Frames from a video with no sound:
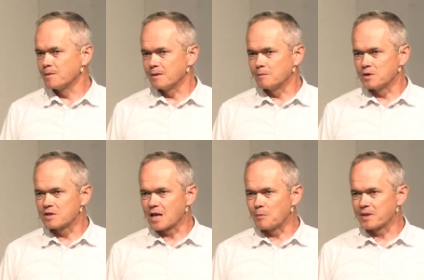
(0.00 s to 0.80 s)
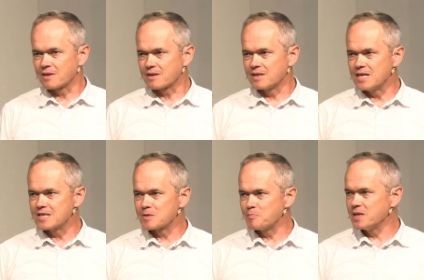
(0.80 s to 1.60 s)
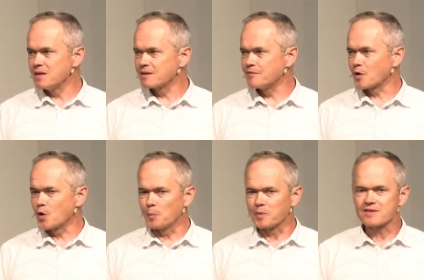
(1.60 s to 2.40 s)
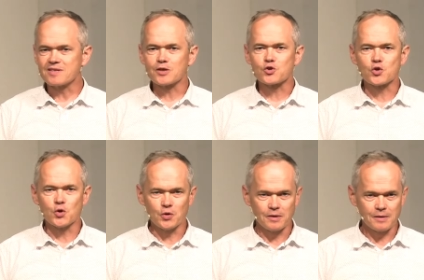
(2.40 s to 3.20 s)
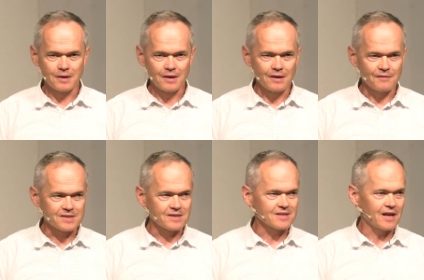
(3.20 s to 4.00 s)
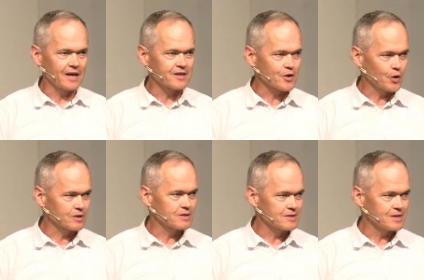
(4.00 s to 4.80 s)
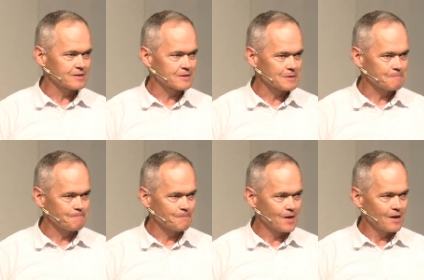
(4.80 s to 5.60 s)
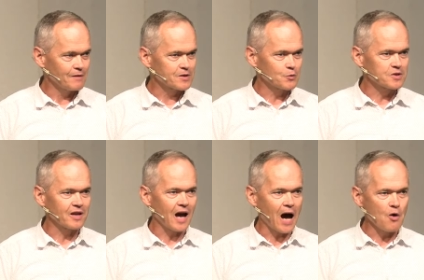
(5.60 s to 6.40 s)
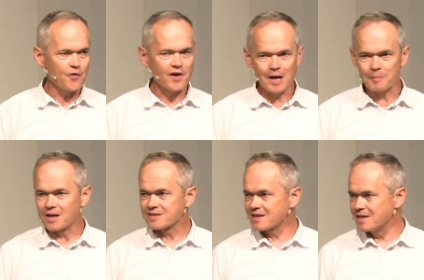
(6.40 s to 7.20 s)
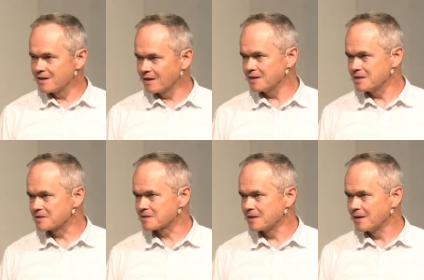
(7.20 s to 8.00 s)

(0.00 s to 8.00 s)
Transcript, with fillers: Und ich glaube, dieses Bild verkörpert sehr schön, was das Reich Gottes ist, was unsere Aufgabe als Kirche ist.